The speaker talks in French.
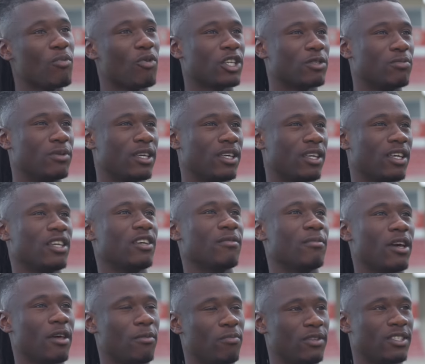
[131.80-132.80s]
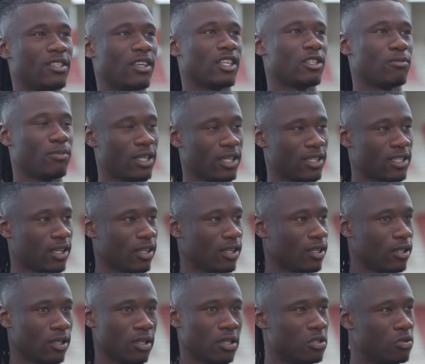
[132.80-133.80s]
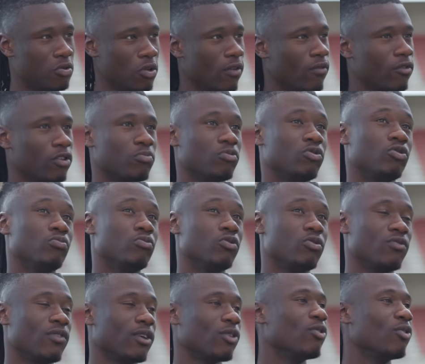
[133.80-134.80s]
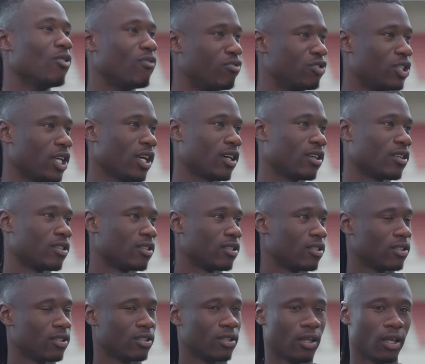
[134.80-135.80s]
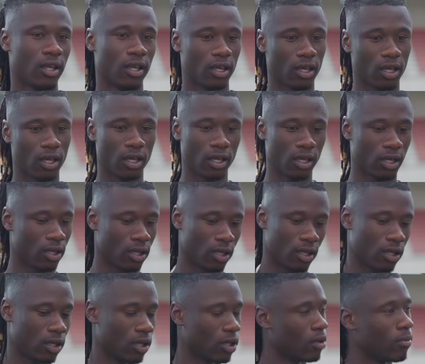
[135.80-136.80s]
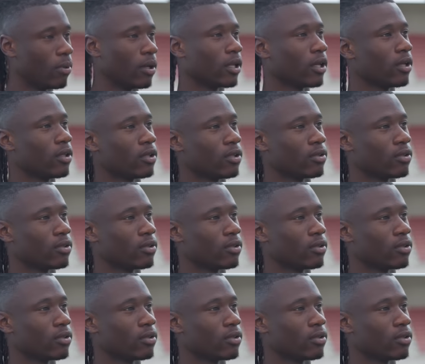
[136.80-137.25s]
m'ont expliqué, expliqué ça. Sinon, avant, je me, souviens de, Fougère. et bah de Rennes.